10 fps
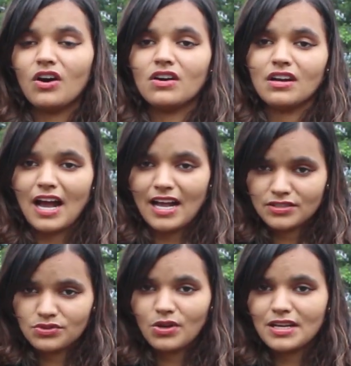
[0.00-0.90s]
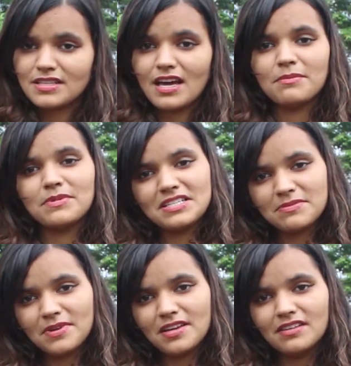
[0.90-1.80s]
और आज
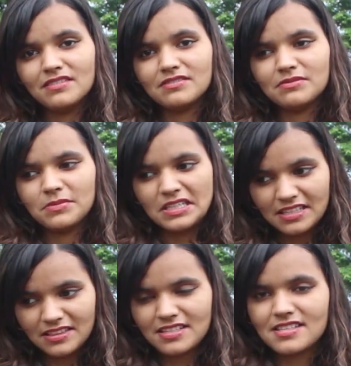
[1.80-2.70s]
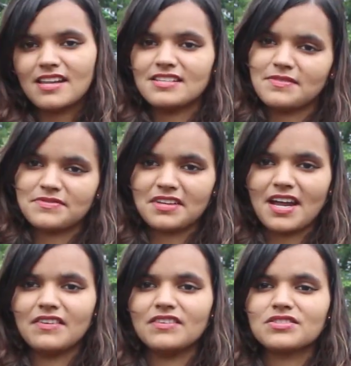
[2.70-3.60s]
2020 में मेरे इतने सारे
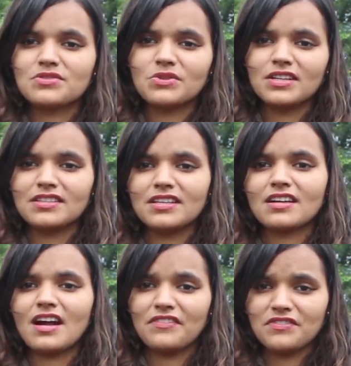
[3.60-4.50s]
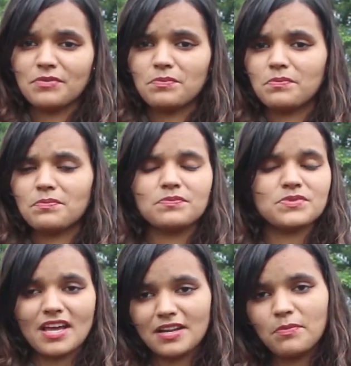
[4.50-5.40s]
सब्सक्राइबर्स हुए थे काफ़ी
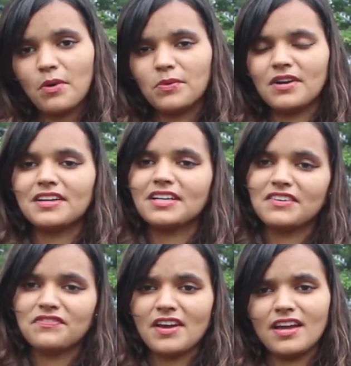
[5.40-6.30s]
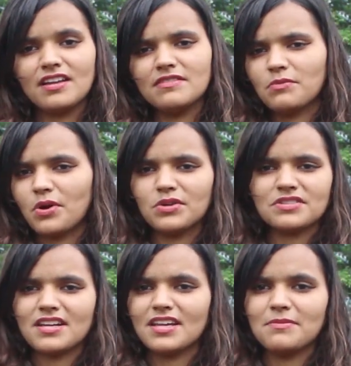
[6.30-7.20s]
सारी पॉपुलरिटी फ़ैन
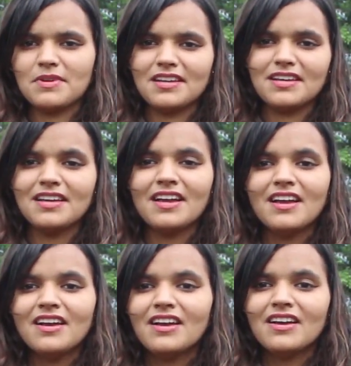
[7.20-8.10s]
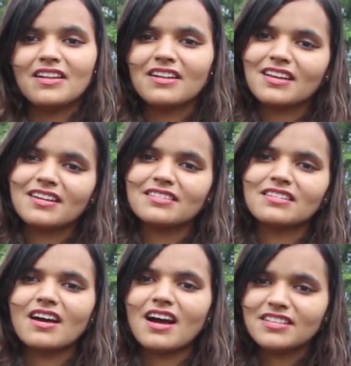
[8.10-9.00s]
बहुत सारे मिले
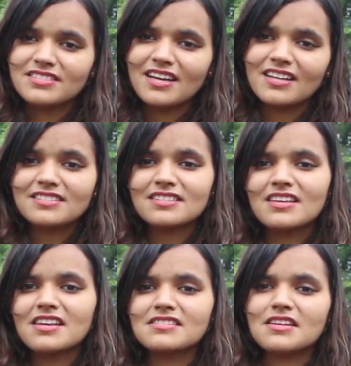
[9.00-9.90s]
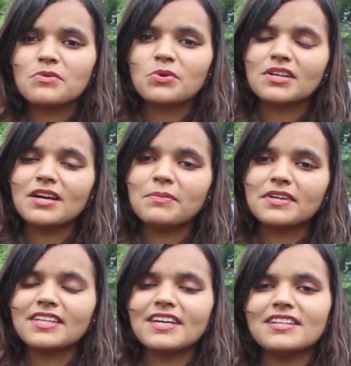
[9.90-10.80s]
लेकिन अचानक से ये सब हो गया
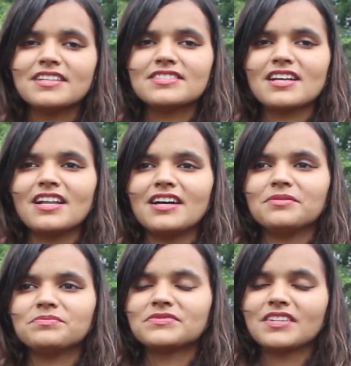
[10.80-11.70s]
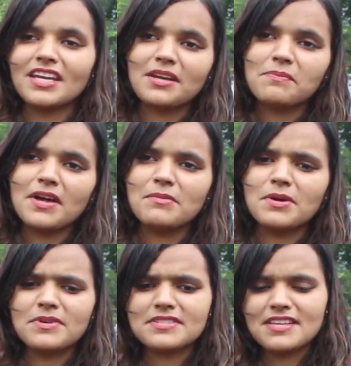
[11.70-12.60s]
पता ही नहीं चला एक पल
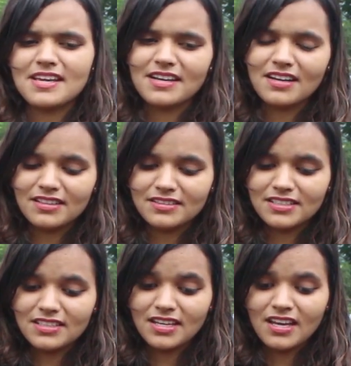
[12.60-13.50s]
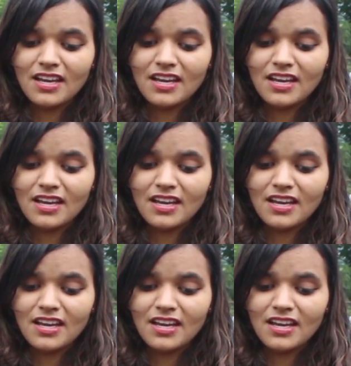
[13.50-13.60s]
में बस एक गलती